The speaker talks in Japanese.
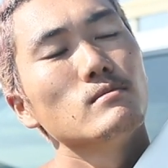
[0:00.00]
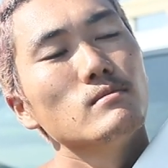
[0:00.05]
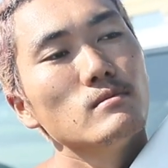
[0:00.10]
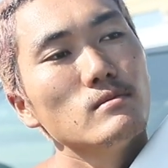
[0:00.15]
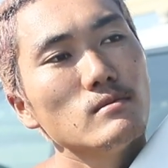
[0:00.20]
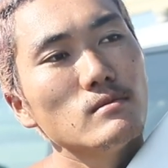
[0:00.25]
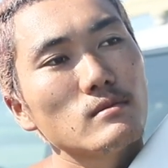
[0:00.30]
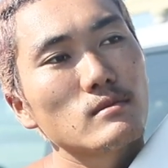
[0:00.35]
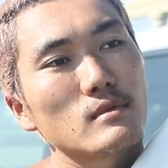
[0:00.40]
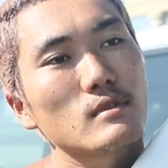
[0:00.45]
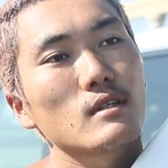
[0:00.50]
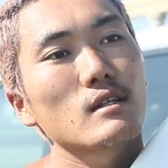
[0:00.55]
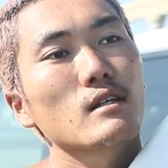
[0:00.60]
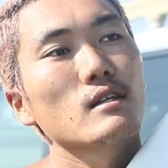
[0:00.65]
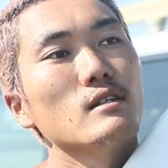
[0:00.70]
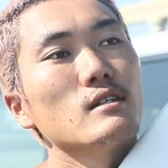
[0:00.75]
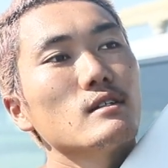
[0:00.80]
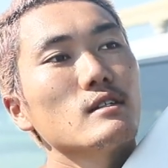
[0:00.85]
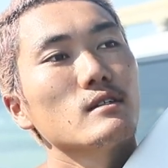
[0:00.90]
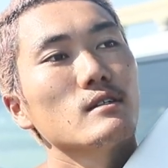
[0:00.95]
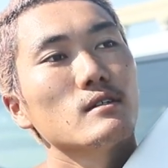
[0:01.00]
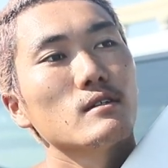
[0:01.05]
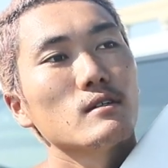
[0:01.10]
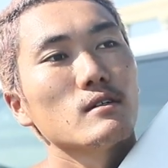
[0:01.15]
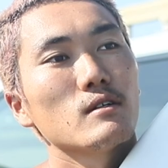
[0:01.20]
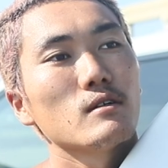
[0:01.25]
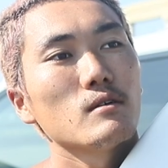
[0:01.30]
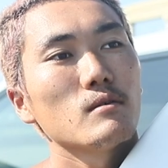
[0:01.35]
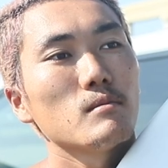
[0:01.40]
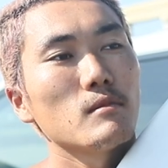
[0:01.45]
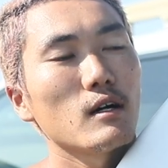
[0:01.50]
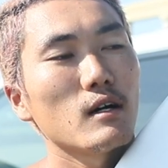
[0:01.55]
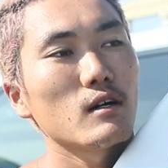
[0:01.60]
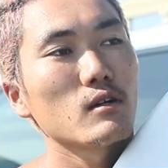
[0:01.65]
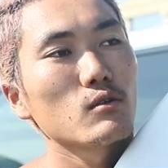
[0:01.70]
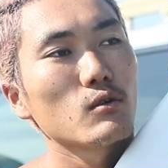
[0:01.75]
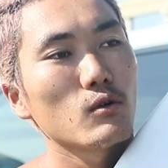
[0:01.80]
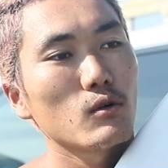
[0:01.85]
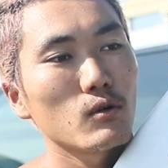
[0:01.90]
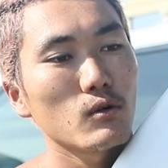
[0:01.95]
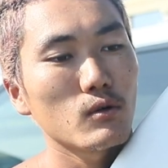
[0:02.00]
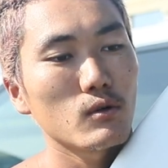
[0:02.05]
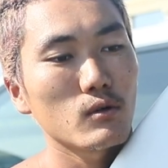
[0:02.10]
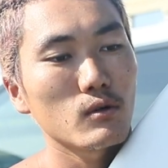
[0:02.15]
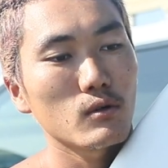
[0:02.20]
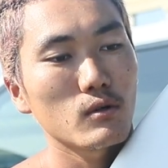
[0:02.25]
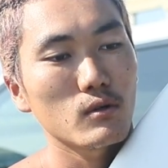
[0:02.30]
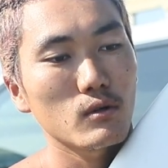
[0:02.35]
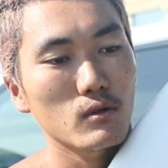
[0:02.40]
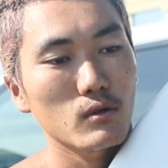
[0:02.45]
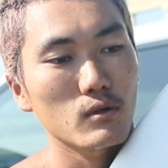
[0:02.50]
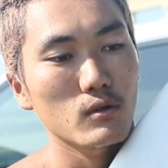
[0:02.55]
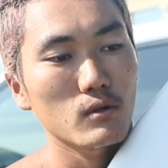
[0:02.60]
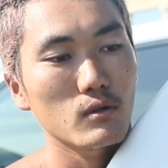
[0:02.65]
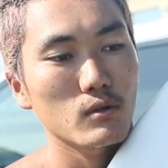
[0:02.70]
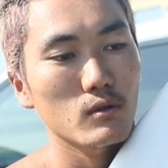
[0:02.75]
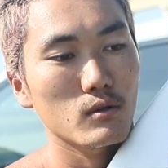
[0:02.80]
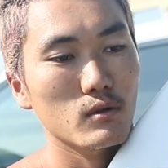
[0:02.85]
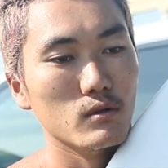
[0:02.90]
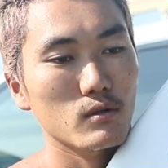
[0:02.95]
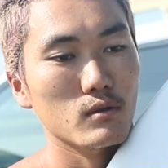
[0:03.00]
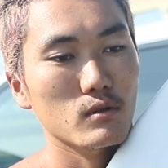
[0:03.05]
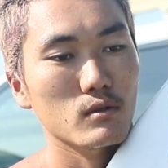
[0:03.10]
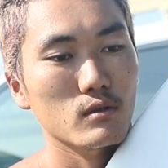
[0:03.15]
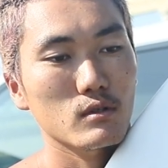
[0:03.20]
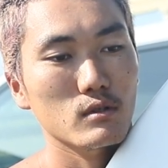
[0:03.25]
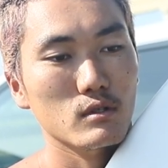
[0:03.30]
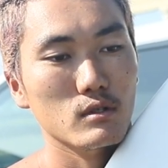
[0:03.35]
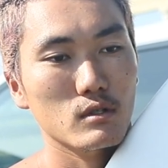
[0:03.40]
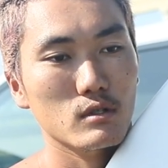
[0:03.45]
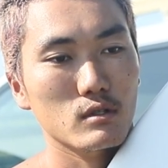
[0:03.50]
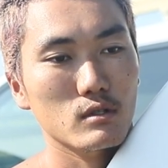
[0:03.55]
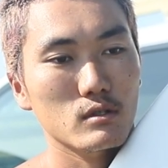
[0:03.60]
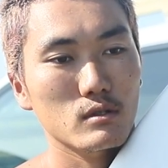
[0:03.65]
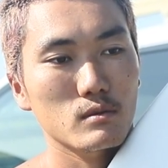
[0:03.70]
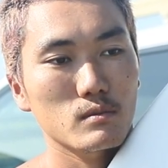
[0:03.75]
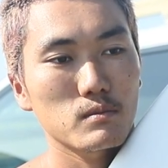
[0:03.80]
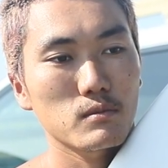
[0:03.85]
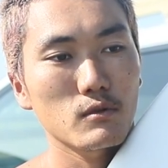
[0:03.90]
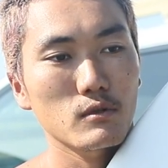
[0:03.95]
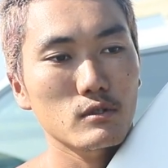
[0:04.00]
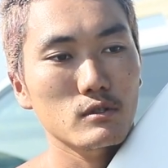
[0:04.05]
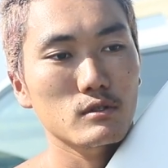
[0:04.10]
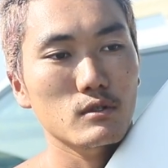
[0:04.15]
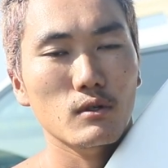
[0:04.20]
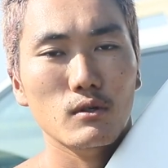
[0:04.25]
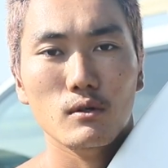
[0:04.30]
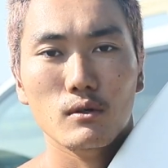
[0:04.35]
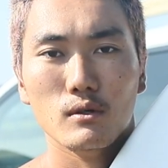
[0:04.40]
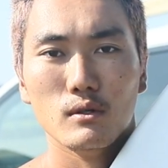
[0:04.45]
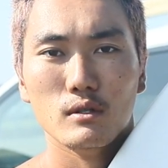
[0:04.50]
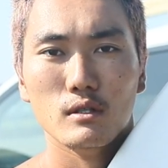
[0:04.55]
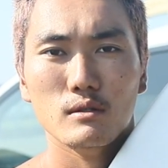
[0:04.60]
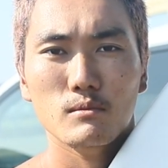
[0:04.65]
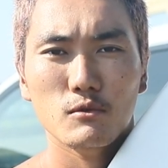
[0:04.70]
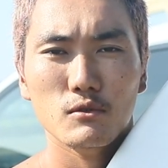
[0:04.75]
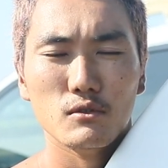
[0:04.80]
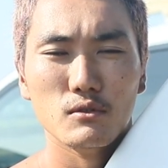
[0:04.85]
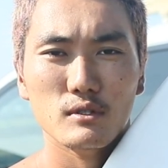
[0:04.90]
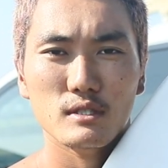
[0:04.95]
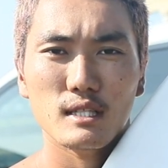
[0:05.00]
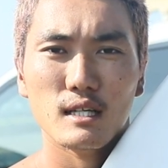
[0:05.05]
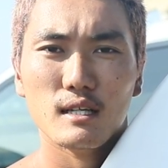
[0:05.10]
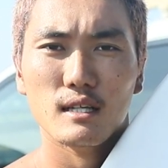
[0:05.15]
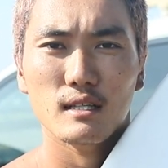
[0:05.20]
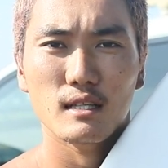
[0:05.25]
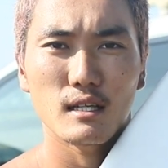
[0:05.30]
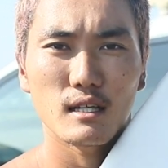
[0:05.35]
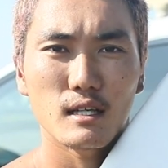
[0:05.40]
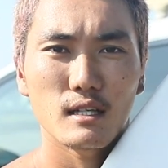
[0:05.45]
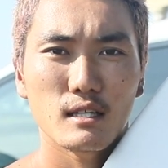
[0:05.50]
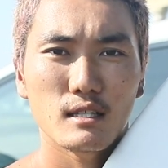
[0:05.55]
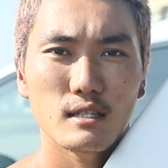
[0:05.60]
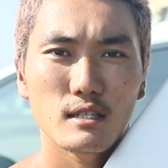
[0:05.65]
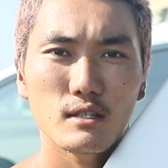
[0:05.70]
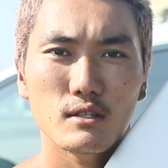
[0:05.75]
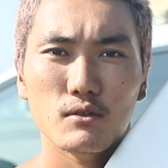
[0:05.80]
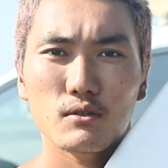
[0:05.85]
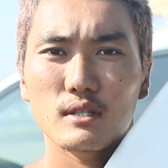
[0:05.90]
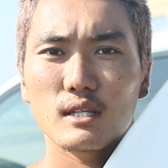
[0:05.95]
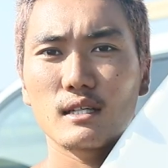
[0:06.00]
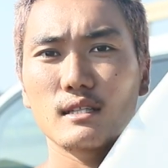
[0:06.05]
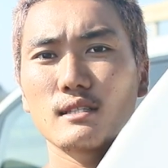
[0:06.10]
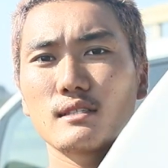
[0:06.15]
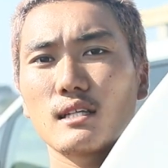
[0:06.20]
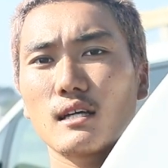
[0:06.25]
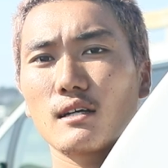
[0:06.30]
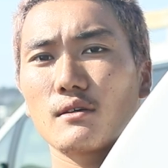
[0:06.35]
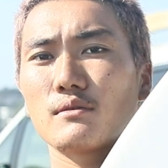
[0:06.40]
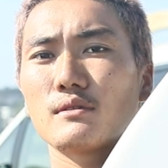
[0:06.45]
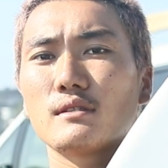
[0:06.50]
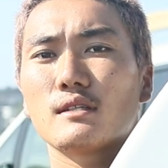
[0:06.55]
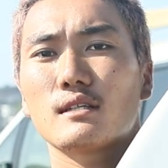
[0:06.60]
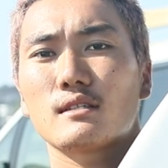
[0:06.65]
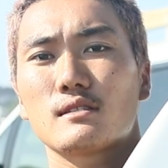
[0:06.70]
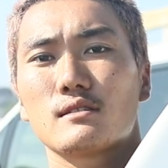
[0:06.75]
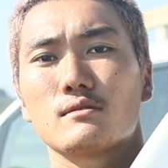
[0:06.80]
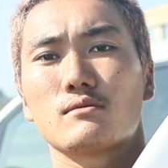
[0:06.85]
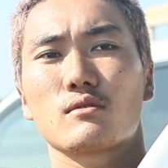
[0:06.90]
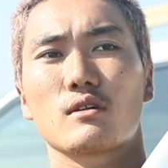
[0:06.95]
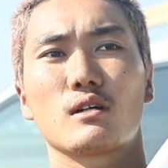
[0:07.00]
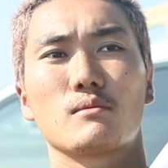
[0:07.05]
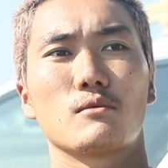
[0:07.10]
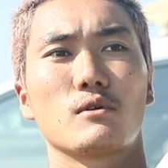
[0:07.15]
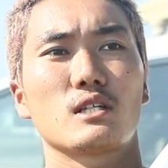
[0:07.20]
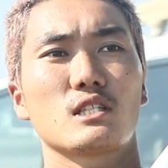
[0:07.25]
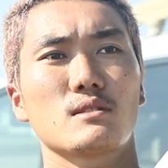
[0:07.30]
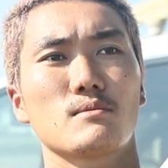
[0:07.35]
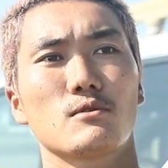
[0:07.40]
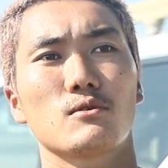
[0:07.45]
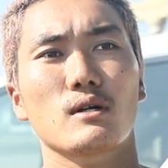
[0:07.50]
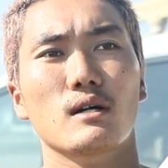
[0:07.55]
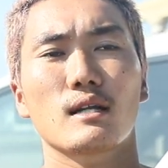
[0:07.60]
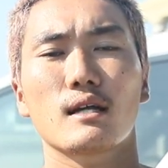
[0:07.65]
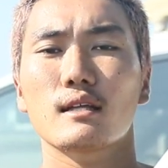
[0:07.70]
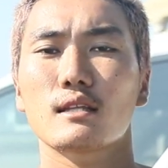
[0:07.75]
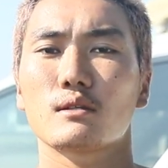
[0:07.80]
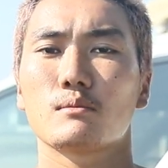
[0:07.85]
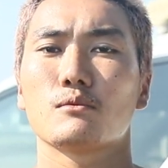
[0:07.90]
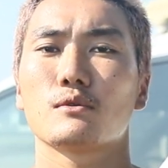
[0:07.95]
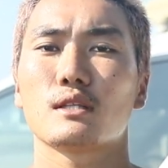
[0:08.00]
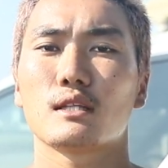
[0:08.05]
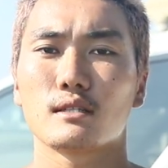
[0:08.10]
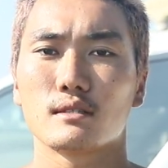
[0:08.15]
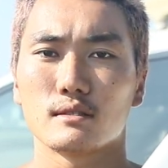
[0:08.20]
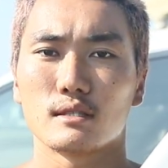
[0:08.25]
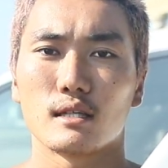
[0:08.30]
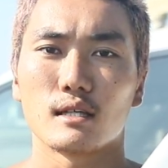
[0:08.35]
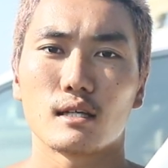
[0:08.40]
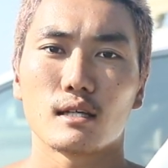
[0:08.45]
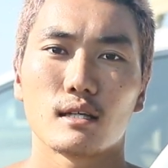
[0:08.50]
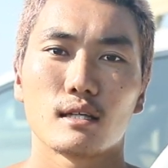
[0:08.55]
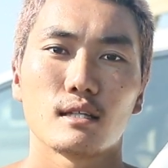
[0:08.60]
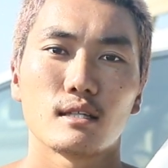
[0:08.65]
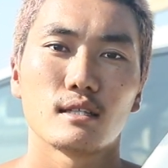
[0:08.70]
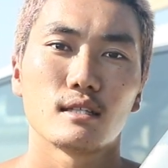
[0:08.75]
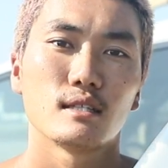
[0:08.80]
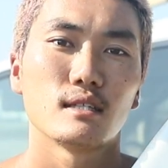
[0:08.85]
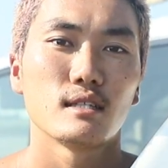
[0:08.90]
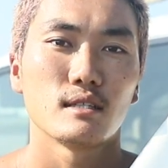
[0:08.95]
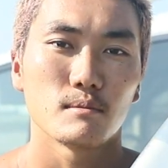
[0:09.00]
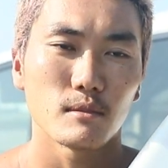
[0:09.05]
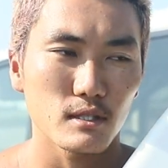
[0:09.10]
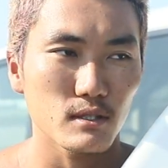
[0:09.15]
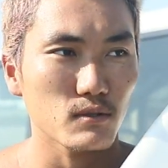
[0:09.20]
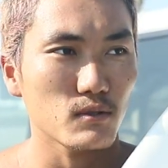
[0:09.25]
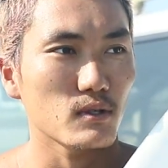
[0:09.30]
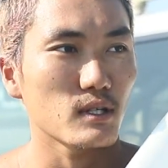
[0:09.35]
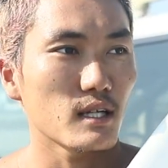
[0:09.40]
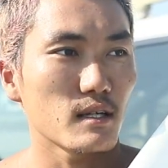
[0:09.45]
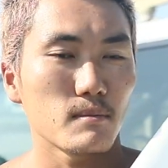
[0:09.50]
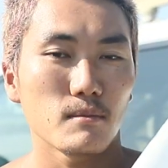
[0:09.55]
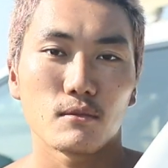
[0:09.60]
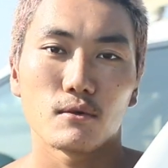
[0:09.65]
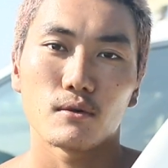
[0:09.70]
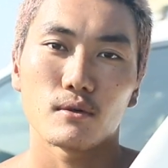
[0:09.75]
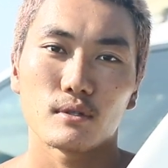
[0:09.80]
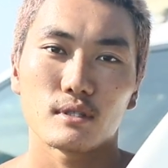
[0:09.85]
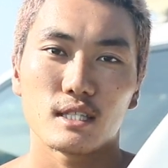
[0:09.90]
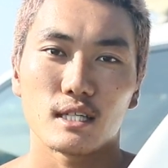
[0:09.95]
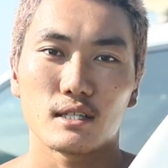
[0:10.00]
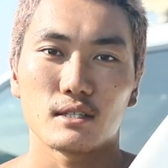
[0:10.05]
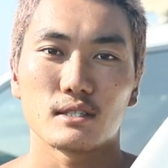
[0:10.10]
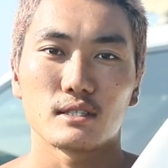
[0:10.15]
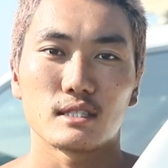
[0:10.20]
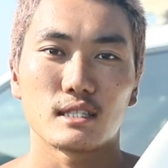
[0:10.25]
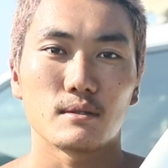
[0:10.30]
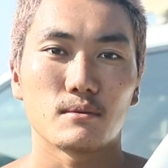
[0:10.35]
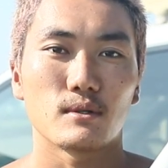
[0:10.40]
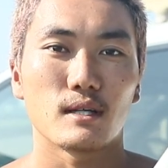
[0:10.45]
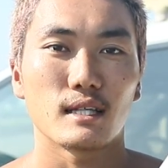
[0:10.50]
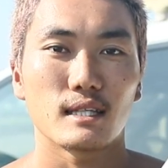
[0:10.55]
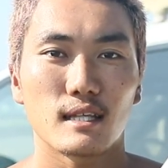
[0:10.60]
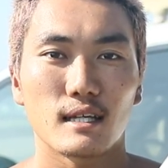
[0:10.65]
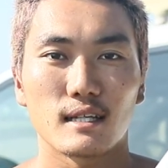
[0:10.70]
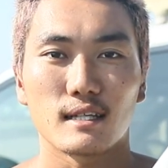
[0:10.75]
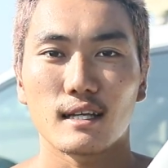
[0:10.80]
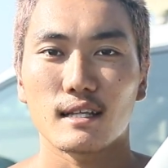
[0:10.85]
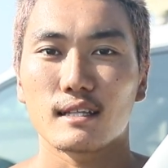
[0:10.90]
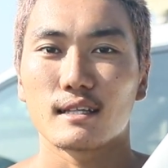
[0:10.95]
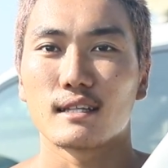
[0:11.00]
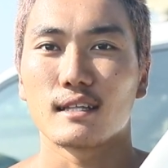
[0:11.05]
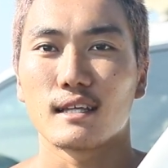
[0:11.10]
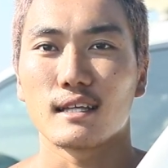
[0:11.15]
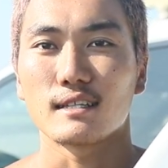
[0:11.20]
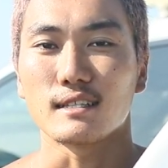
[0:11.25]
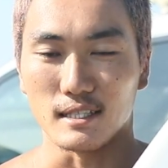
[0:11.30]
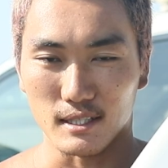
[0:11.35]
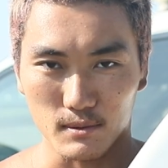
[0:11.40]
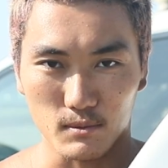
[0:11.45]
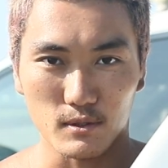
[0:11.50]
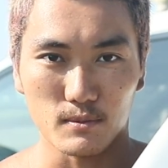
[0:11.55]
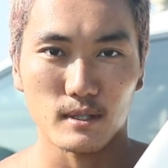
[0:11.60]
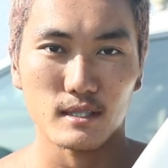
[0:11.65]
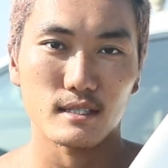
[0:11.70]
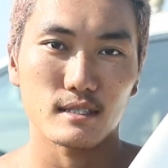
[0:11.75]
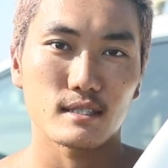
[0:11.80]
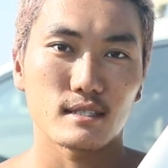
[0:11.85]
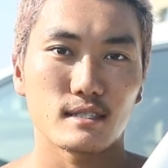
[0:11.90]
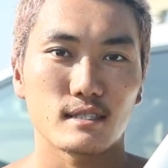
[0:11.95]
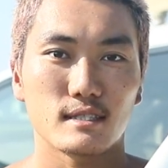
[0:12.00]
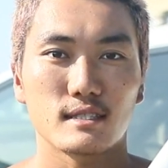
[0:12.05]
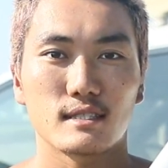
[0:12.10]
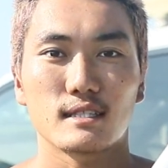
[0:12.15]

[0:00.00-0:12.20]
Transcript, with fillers: らしいまああのー僕と妹のサラで兄弟でサーフィンレッスンとかも始めようかなって思ってるんで、まあ、そこら辺もチェックしてもらえたらなと思います